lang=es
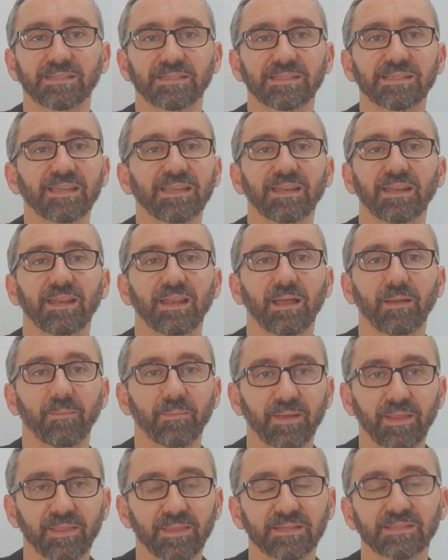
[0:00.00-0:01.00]
sin la
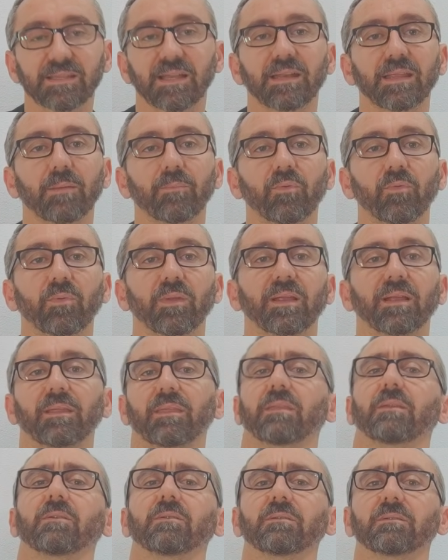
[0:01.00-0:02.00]
necesaria
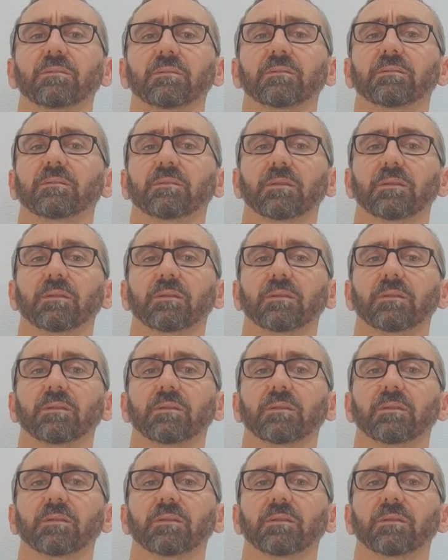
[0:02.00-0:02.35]
publicación?